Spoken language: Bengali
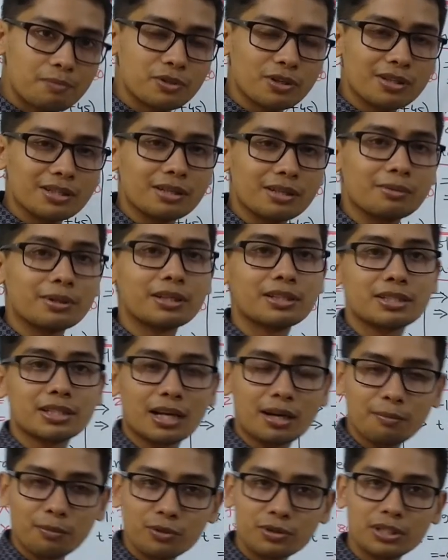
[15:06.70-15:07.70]
ফাইভ চলে যাবে
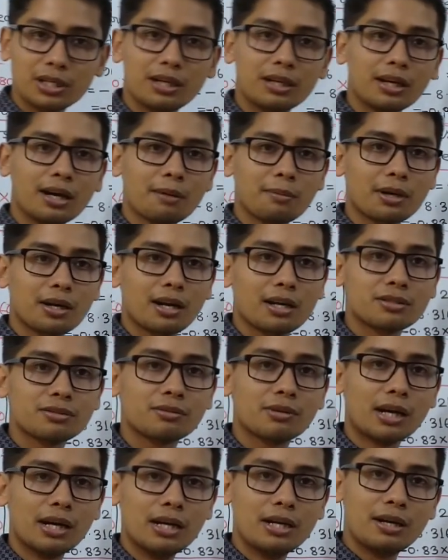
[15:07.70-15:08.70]
যারা বুঝছেন না আমার
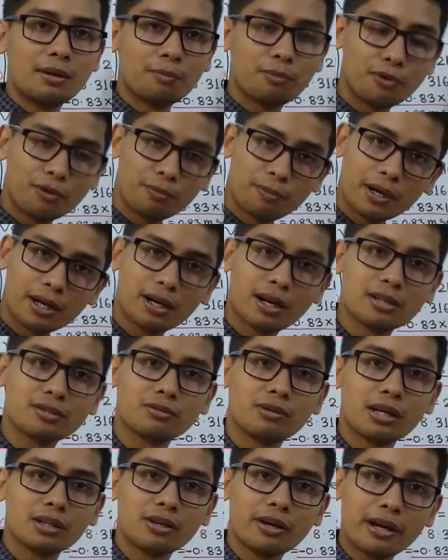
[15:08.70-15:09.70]
ক্লাসগুলা পূর্বের
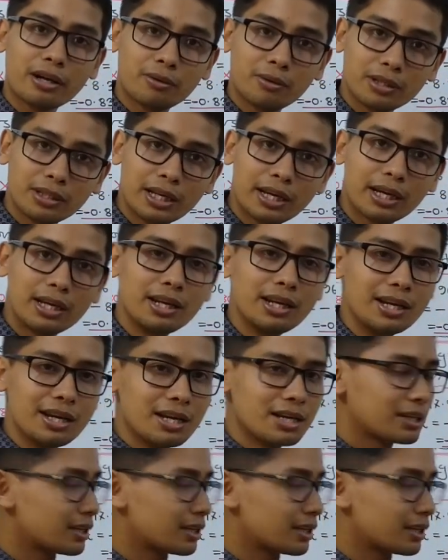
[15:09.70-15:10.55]
ক্লাসগুলা দয়া করে দেখে নিন